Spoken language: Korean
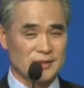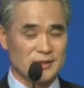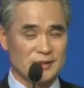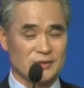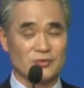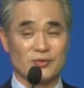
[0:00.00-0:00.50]

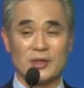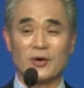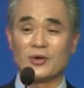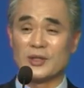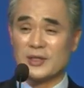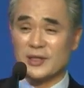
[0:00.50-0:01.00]
그리고 우리가
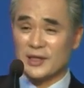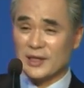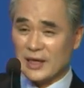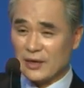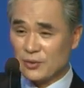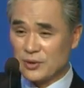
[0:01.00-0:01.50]
어디를 향해
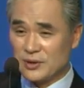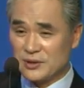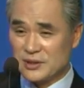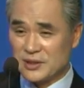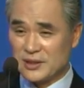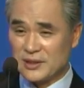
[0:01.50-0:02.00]
가고
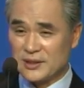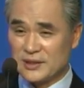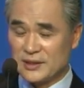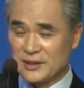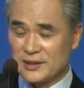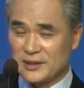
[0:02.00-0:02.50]
있는지
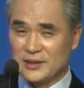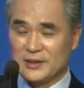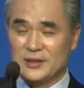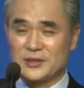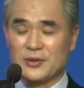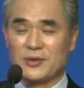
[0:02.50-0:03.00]
네,
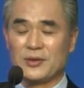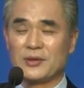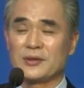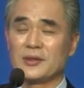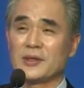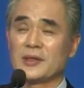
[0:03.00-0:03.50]
그래서
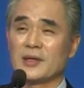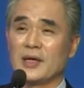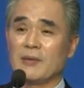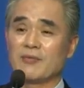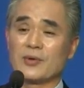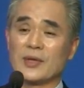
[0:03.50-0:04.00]

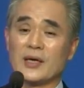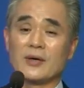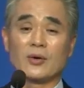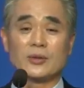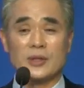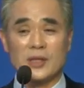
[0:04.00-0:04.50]
앞으로 나는
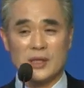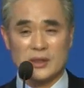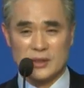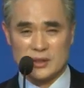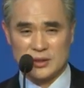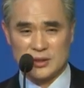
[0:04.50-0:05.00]
어떻게 해야
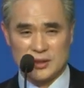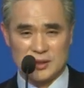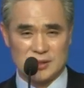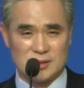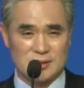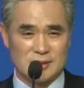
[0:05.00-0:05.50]
되는지
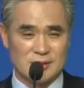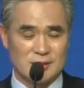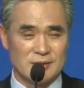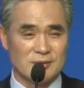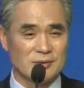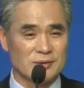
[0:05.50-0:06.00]

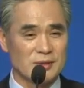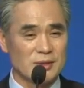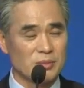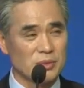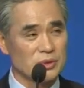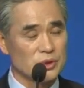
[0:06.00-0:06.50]
이런 것들을
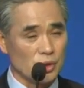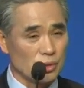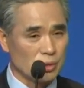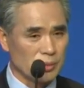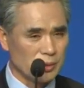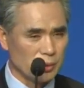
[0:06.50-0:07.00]
한번
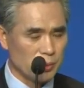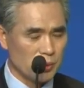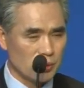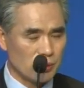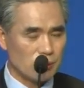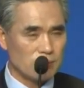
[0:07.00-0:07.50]
점검해
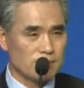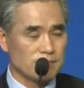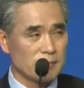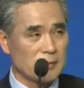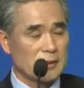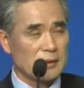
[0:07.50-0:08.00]
보고
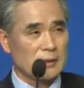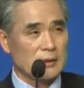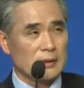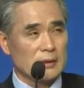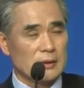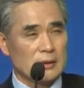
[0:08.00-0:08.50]

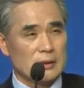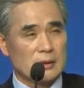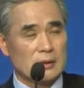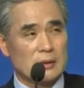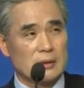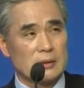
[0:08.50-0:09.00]

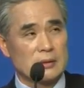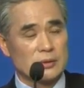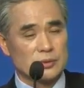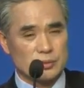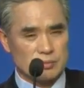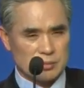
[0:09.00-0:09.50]
어, 그리고
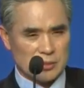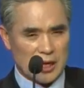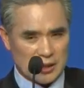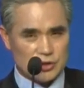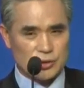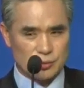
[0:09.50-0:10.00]
좀
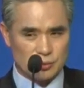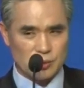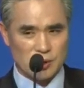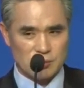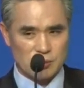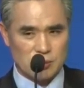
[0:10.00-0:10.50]
각성도
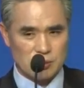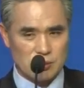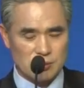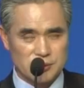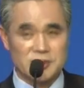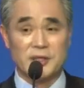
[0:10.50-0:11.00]
해보고
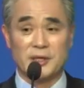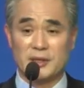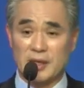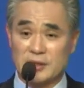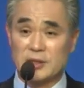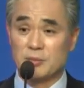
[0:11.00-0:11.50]
제
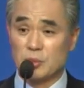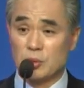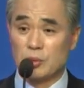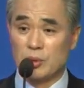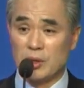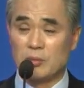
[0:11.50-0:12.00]

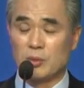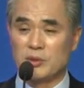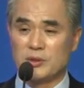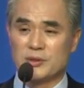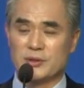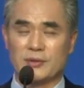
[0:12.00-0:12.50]
다짐도
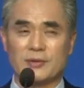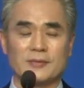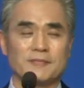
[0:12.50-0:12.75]
해보면서